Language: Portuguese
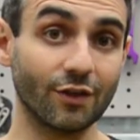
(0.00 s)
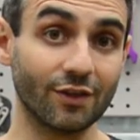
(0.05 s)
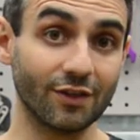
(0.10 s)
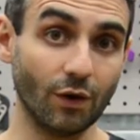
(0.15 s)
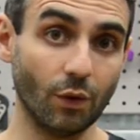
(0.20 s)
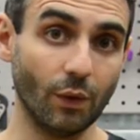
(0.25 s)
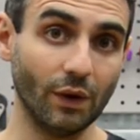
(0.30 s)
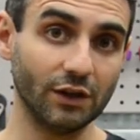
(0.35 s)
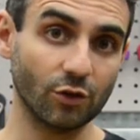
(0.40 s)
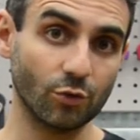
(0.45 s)
as
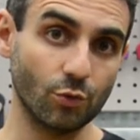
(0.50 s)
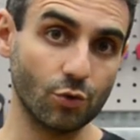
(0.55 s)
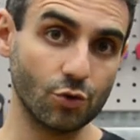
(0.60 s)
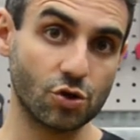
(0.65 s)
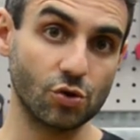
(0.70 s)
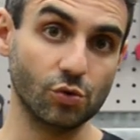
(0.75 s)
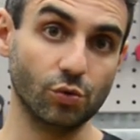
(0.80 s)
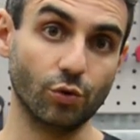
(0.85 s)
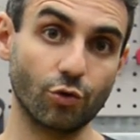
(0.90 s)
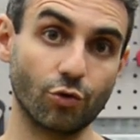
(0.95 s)
arruelas
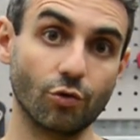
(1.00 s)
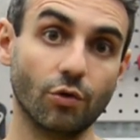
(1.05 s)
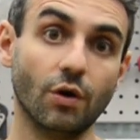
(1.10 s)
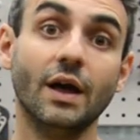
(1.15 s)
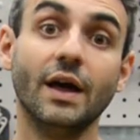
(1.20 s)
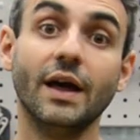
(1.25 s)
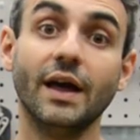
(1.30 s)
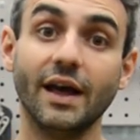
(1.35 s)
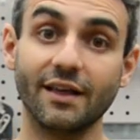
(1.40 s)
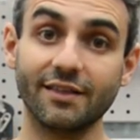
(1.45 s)
multiuso?
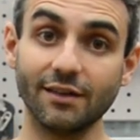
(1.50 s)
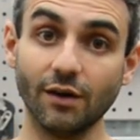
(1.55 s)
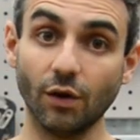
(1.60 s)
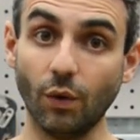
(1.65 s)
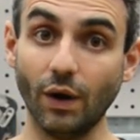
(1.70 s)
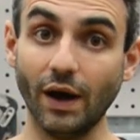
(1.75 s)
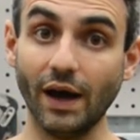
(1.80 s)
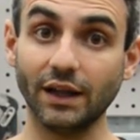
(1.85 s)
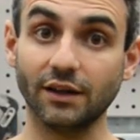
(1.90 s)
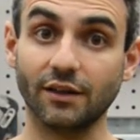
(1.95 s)
As
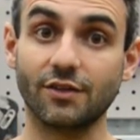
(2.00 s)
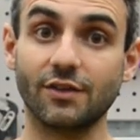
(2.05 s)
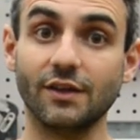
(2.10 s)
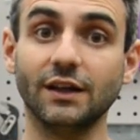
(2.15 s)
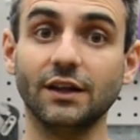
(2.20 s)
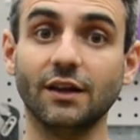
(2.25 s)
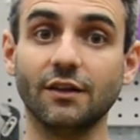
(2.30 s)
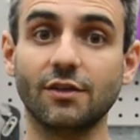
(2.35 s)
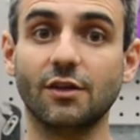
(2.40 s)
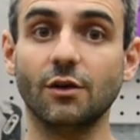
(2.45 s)
arruelas,
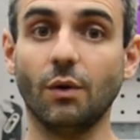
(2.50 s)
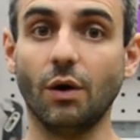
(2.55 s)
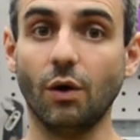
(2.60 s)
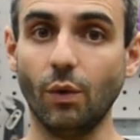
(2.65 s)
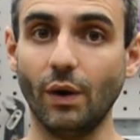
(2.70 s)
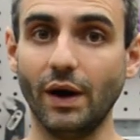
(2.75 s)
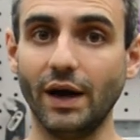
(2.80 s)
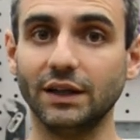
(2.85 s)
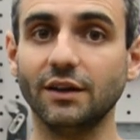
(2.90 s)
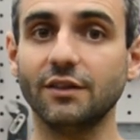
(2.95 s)
elas são
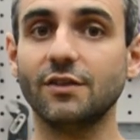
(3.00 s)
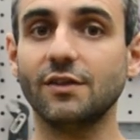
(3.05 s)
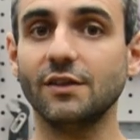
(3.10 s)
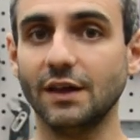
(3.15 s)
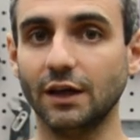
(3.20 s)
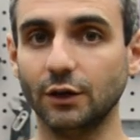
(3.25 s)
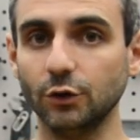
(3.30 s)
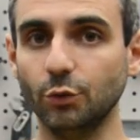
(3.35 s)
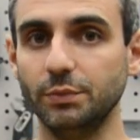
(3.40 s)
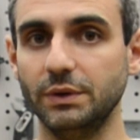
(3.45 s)
arruelas
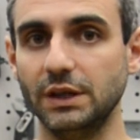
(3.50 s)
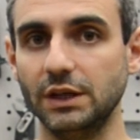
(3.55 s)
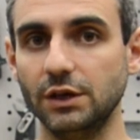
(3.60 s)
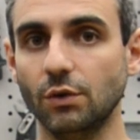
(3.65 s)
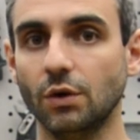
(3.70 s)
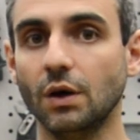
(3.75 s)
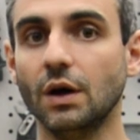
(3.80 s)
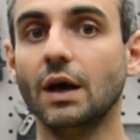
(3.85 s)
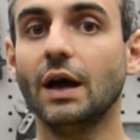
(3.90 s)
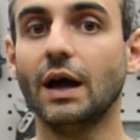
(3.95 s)
em
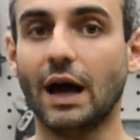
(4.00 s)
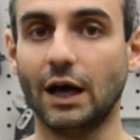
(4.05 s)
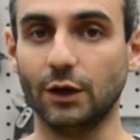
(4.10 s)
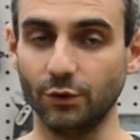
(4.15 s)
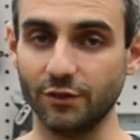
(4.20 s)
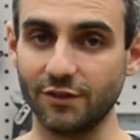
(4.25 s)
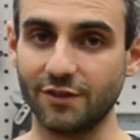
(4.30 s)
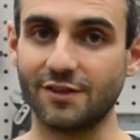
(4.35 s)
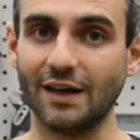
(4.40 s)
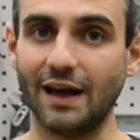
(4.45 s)
alumínio
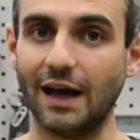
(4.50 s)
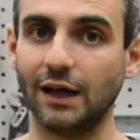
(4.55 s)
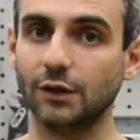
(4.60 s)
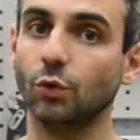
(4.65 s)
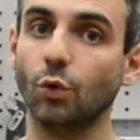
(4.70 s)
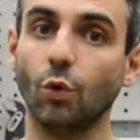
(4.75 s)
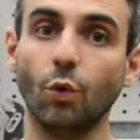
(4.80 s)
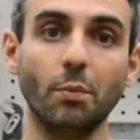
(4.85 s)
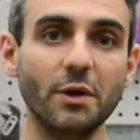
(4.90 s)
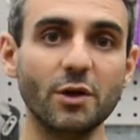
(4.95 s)

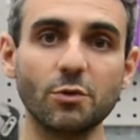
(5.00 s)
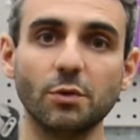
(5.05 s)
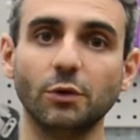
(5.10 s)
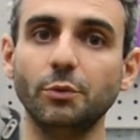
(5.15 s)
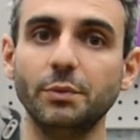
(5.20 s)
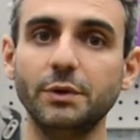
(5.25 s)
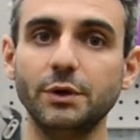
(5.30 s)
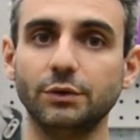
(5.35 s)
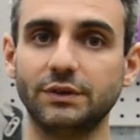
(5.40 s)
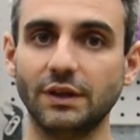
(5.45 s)
anodizado, o mesmo
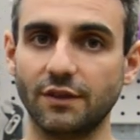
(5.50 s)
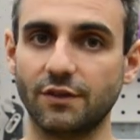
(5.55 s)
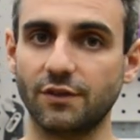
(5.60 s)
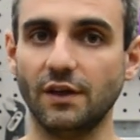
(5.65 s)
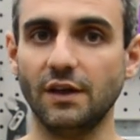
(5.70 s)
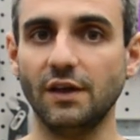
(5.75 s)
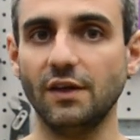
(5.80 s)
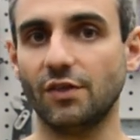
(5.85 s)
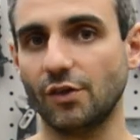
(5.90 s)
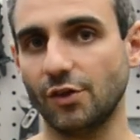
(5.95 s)
alumínio
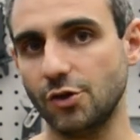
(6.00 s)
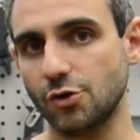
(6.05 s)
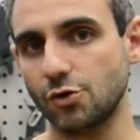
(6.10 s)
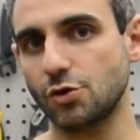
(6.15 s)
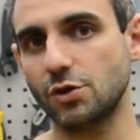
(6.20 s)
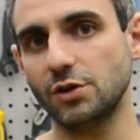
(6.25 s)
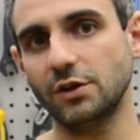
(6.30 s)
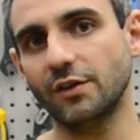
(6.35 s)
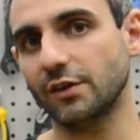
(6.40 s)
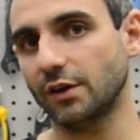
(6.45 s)
T6 que a gente
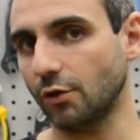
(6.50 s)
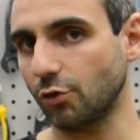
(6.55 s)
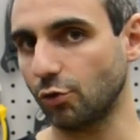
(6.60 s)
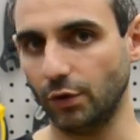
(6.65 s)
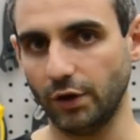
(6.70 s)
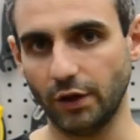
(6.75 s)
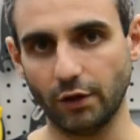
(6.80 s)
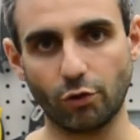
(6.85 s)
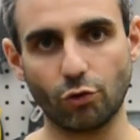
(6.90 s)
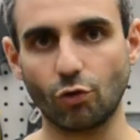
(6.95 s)
utiliza nas
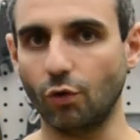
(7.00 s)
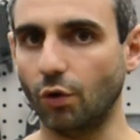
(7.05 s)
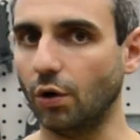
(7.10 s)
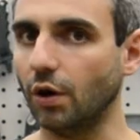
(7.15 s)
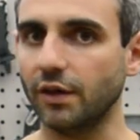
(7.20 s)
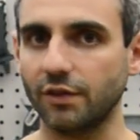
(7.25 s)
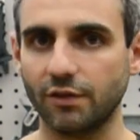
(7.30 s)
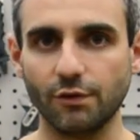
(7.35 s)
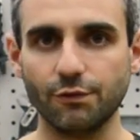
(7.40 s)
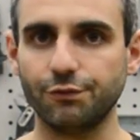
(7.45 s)

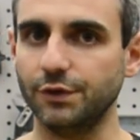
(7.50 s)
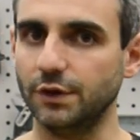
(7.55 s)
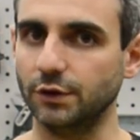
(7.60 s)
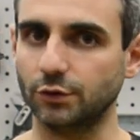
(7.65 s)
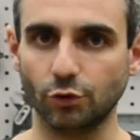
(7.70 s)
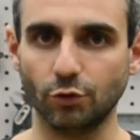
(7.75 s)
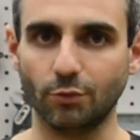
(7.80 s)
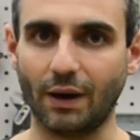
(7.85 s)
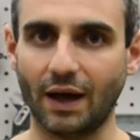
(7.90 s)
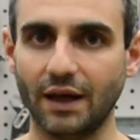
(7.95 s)
conexões, enfim,
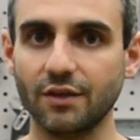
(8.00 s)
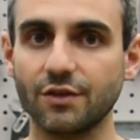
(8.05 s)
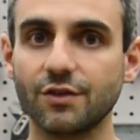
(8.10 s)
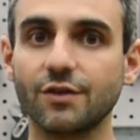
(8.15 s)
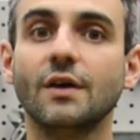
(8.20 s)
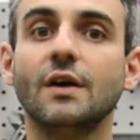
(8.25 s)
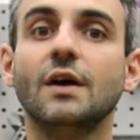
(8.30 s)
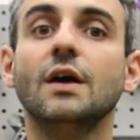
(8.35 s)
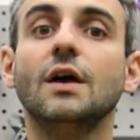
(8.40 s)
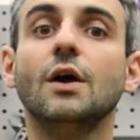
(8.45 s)
tudo
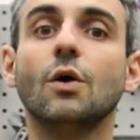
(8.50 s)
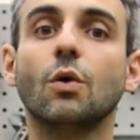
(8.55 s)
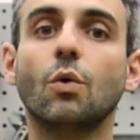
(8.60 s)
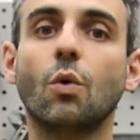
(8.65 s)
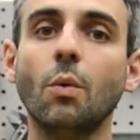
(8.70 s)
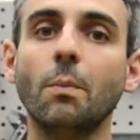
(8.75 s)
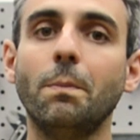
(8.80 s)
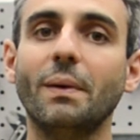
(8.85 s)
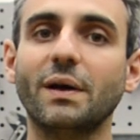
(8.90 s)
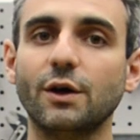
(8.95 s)
mais
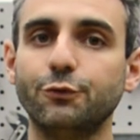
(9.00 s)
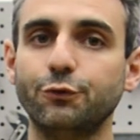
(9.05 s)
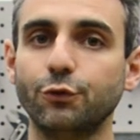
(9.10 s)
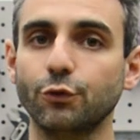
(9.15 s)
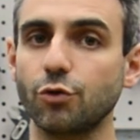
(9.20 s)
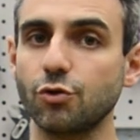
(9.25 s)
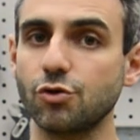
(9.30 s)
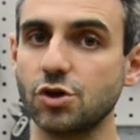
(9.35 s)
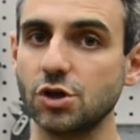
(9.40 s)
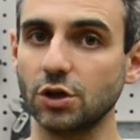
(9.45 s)
com
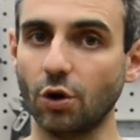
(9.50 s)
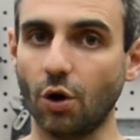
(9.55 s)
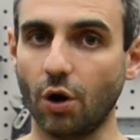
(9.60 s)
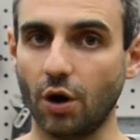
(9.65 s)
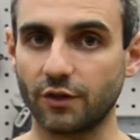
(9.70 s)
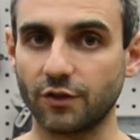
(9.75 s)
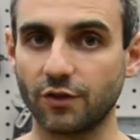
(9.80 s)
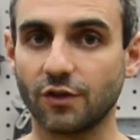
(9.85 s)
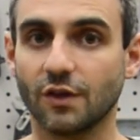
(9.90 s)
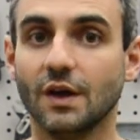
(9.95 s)
parafusos de
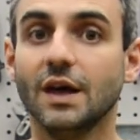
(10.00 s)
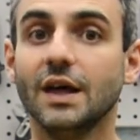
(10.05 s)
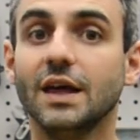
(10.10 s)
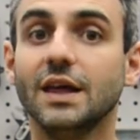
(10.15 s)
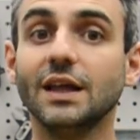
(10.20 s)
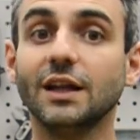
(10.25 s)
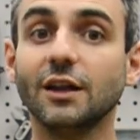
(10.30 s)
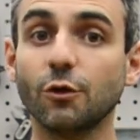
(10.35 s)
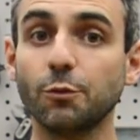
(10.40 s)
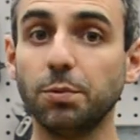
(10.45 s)
inox.
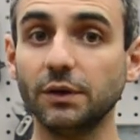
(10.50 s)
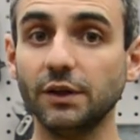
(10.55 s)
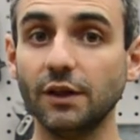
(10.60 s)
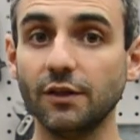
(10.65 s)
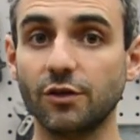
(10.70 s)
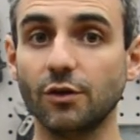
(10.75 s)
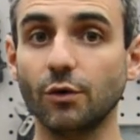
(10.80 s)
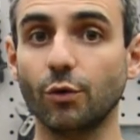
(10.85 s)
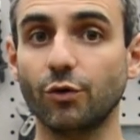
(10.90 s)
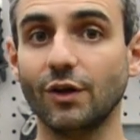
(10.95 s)
E elas podem
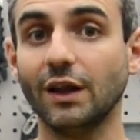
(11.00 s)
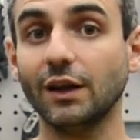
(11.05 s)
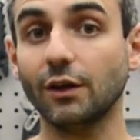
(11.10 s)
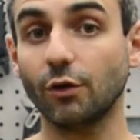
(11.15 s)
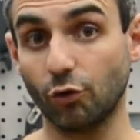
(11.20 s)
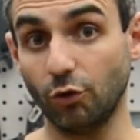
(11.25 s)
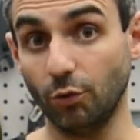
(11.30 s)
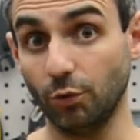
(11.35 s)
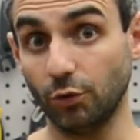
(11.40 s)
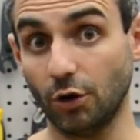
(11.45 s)
ser
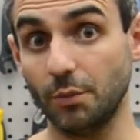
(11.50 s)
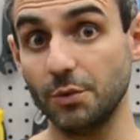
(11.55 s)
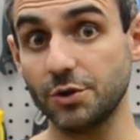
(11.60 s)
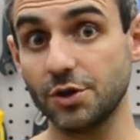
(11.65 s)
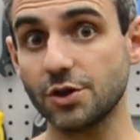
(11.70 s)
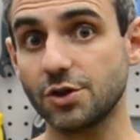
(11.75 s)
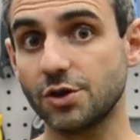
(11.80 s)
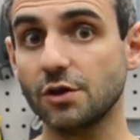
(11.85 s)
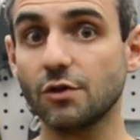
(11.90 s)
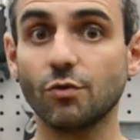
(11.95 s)
usadas, como o nome
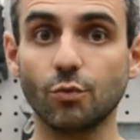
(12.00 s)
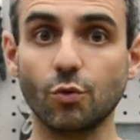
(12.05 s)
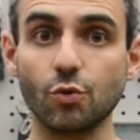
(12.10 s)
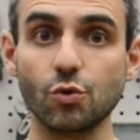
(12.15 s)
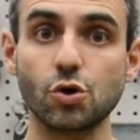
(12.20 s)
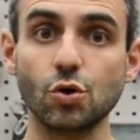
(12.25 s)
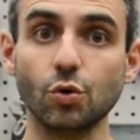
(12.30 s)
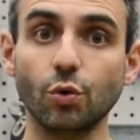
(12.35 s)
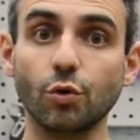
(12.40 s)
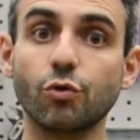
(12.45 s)
já diz,
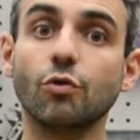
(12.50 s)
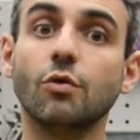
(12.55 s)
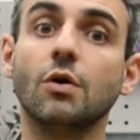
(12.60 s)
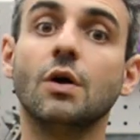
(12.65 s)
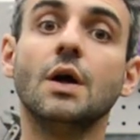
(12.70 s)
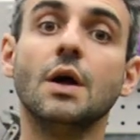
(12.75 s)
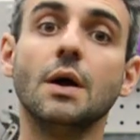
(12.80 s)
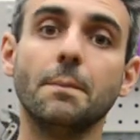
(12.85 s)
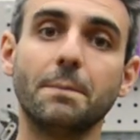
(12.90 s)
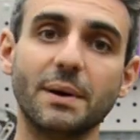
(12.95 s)
multiuso,
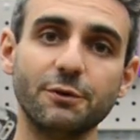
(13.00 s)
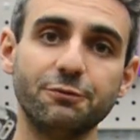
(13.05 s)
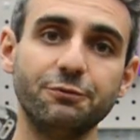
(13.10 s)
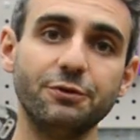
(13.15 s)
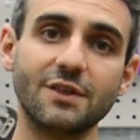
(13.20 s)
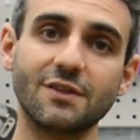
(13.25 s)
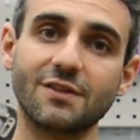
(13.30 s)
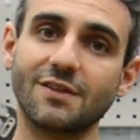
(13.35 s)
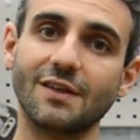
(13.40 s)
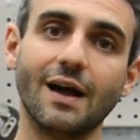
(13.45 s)
para
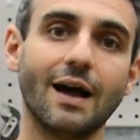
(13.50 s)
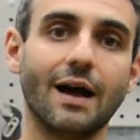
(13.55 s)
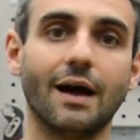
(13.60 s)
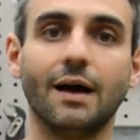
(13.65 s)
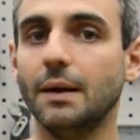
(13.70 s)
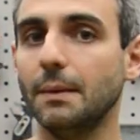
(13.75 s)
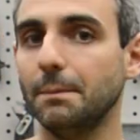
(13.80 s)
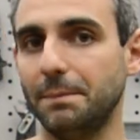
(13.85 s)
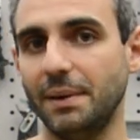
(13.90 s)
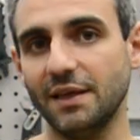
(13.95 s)

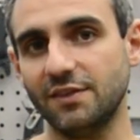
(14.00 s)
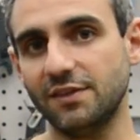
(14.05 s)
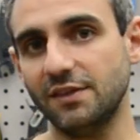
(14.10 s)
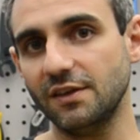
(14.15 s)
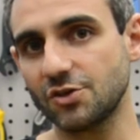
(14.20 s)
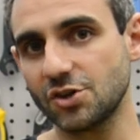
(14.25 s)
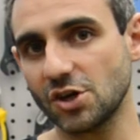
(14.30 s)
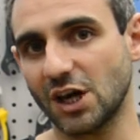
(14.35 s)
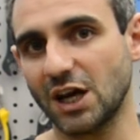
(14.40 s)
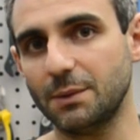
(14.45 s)
fixar
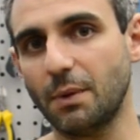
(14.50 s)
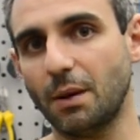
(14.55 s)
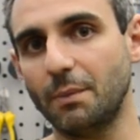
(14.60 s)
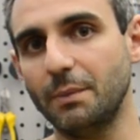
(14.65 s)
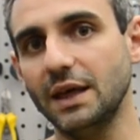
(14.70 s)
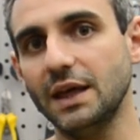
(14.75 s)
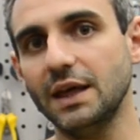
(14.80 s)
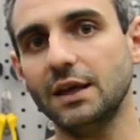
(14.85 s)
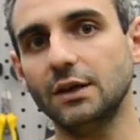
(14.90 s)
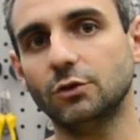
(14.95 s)
pecinhas de
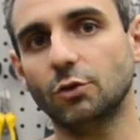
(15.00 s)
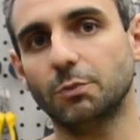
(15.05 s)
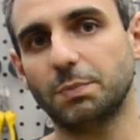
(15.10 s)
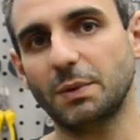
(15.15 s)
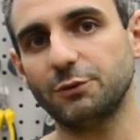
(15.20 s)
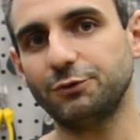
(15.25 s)
acabamento, para